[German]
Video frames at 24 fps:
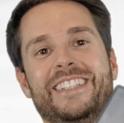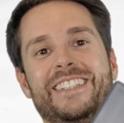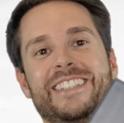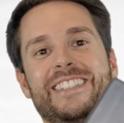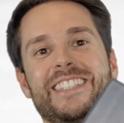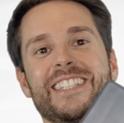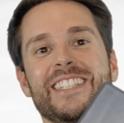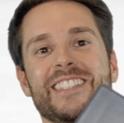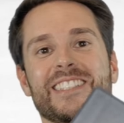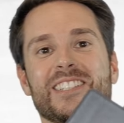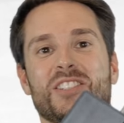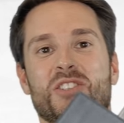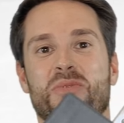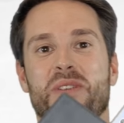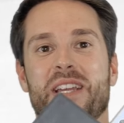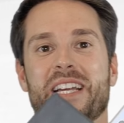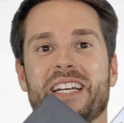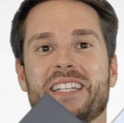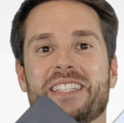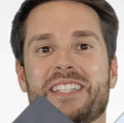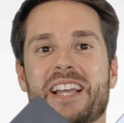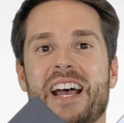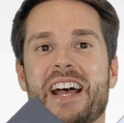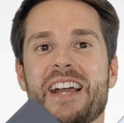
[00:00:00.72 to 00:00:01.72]
Dieses
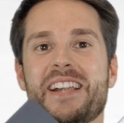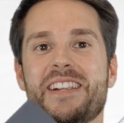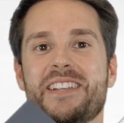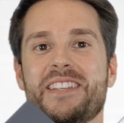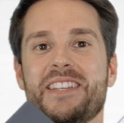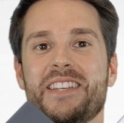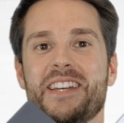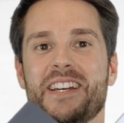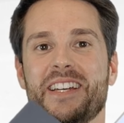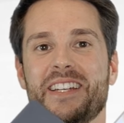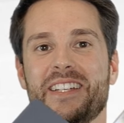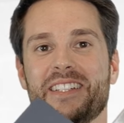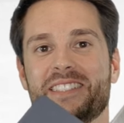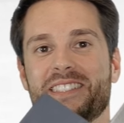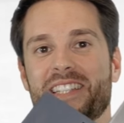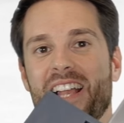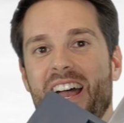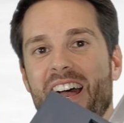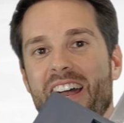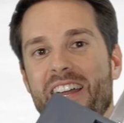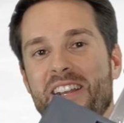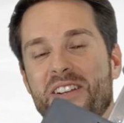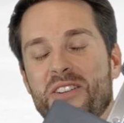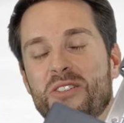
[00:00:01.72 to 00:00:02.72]
schwere Teil hier
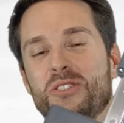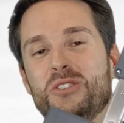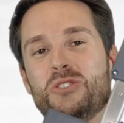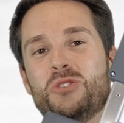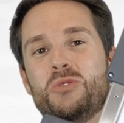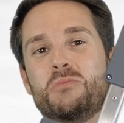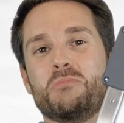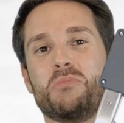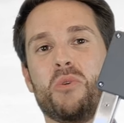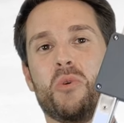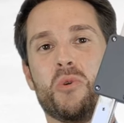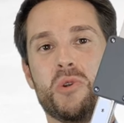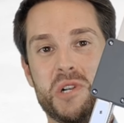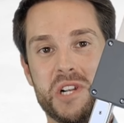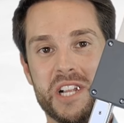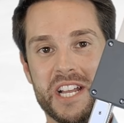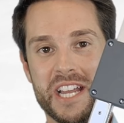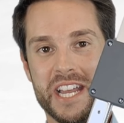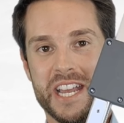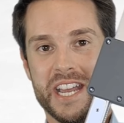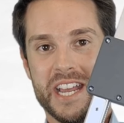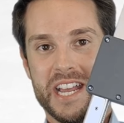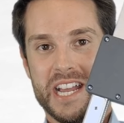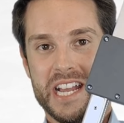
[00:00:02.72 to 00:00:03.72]
ist ein Symbol.
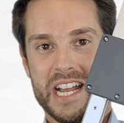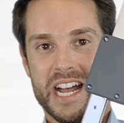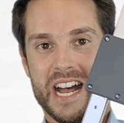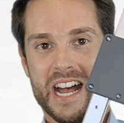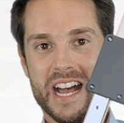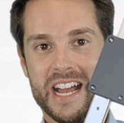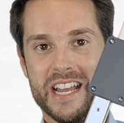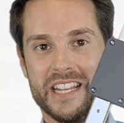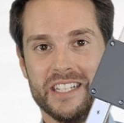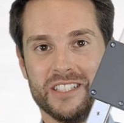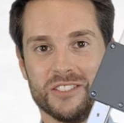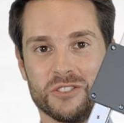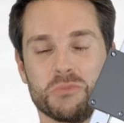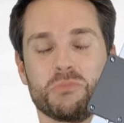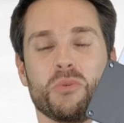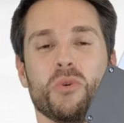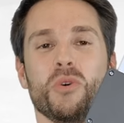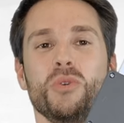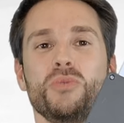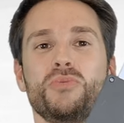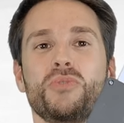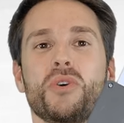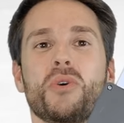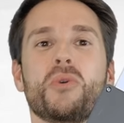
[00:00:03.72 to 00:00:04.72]
Ein
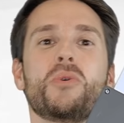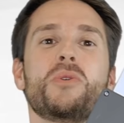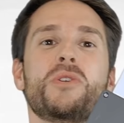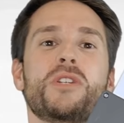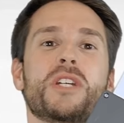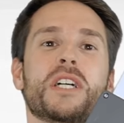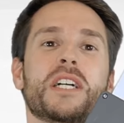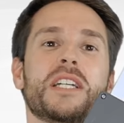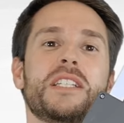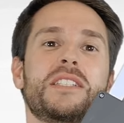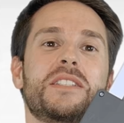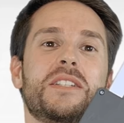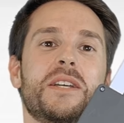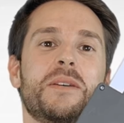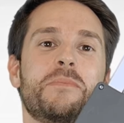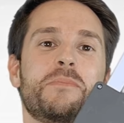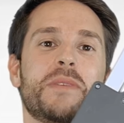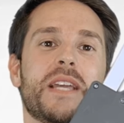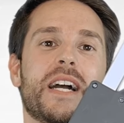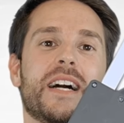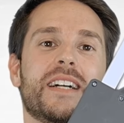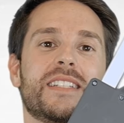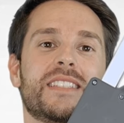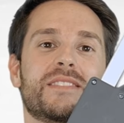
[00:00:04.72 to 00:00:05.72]
Symbol für Unterricht im
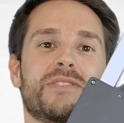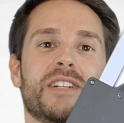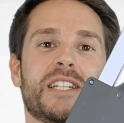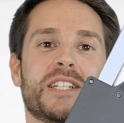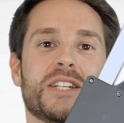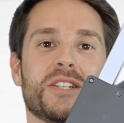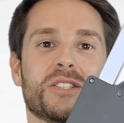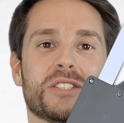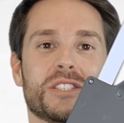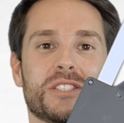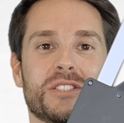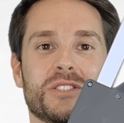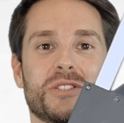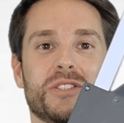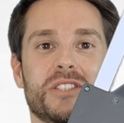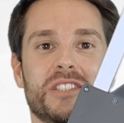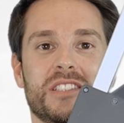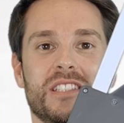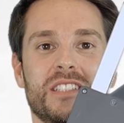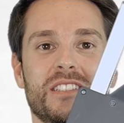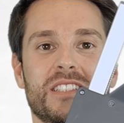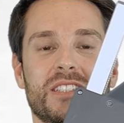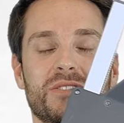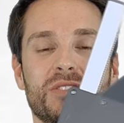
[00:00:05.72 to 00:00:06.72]
Jahr 2019.